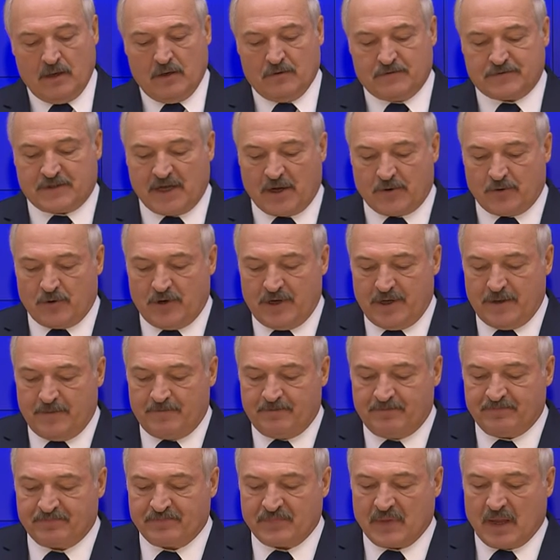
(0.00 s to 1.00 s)
Второе.
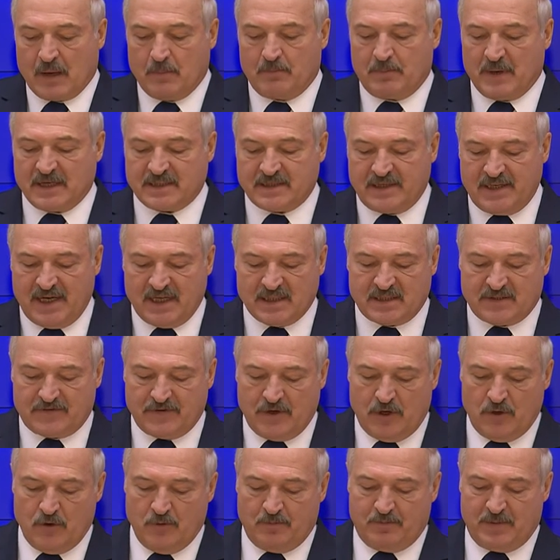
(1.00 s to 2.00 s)

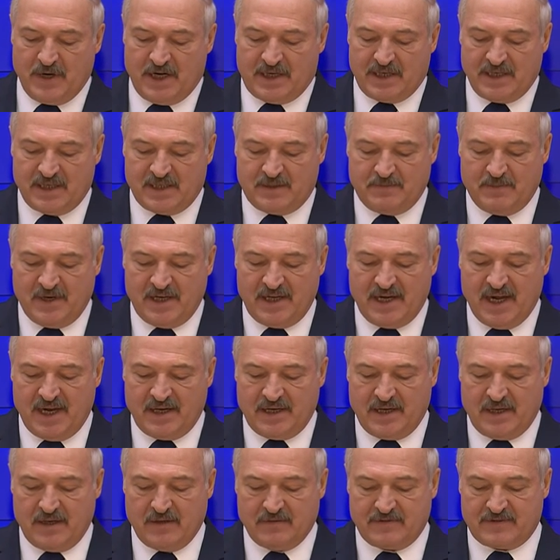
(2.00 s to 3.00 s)
Последствия любых
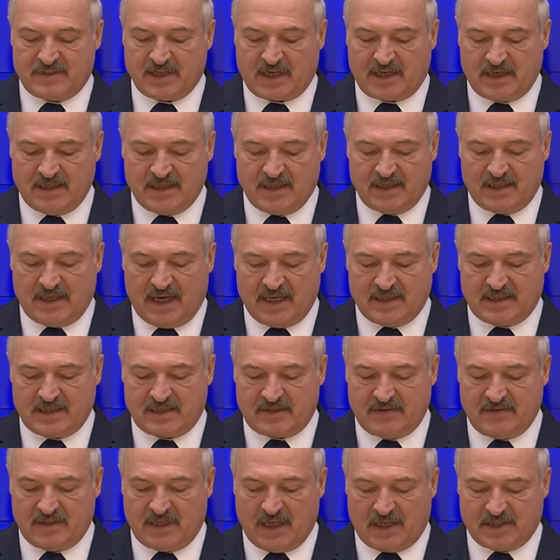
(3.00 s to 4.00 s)
изменений в
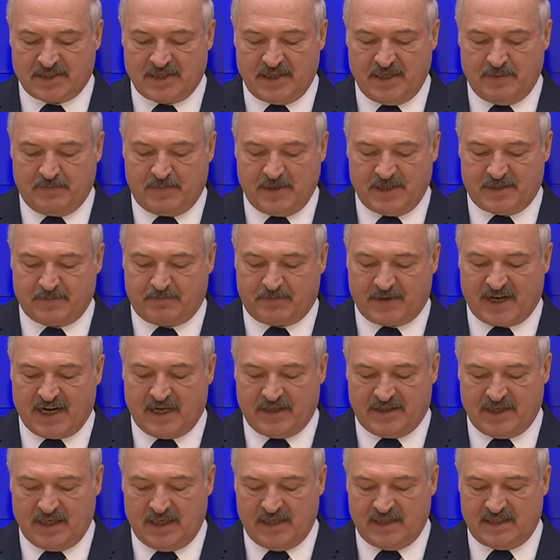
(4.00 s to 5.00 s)
законодательстве должны быть
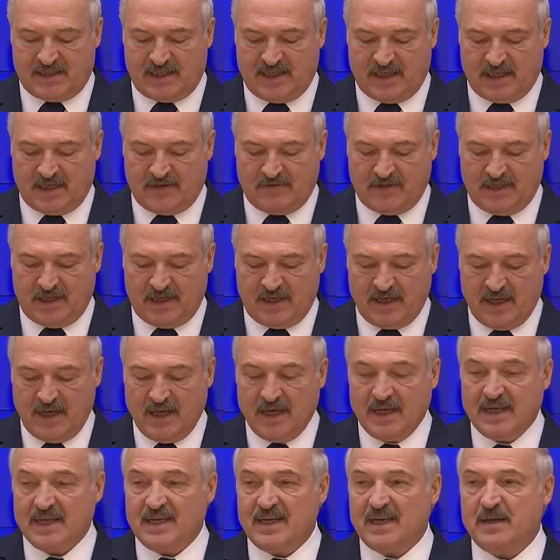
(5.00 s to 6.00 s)
проанализированы
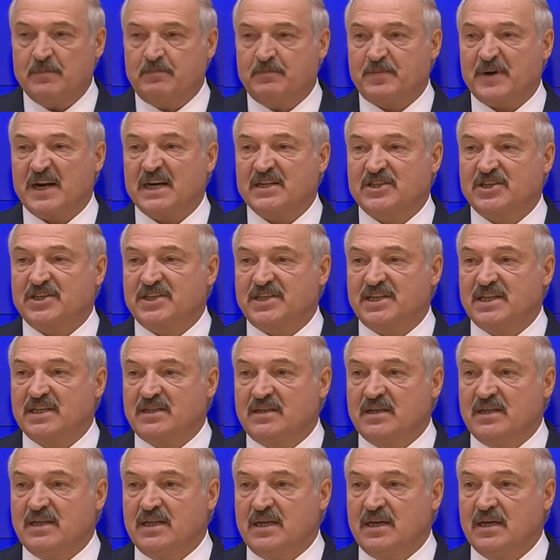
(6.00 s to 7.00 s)
и
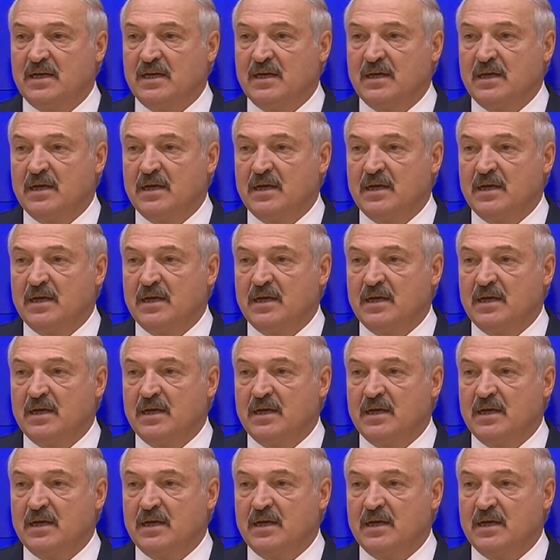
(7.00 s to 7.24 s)
просчитаны